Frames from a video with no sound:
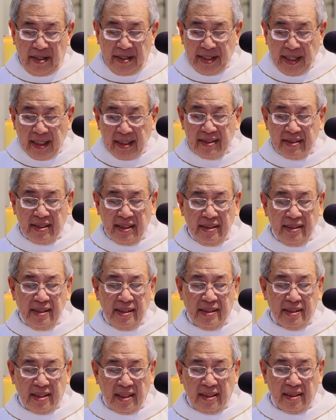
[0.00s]
nhân
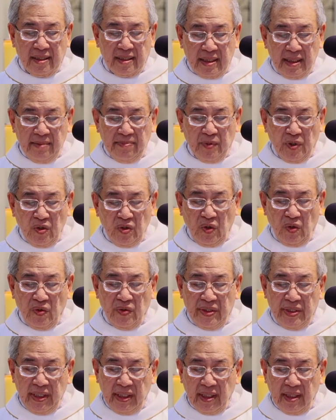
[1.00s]
chứng trực tiếp của
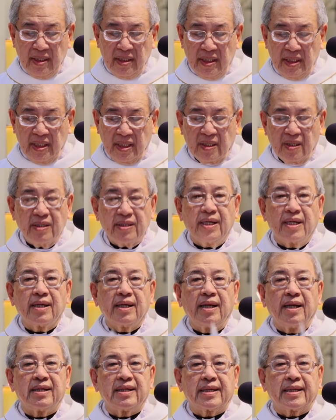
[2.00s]
vụ giết người có
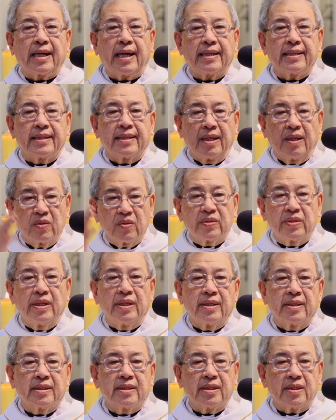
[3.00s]
những lời khai đầu
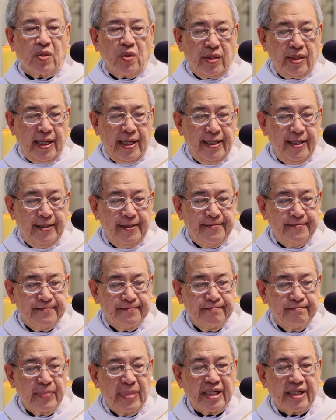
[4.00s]
tiên trước tòa đại hình
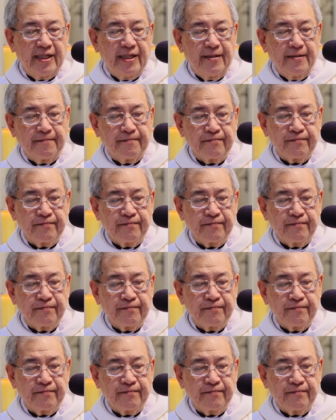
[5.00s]
Paris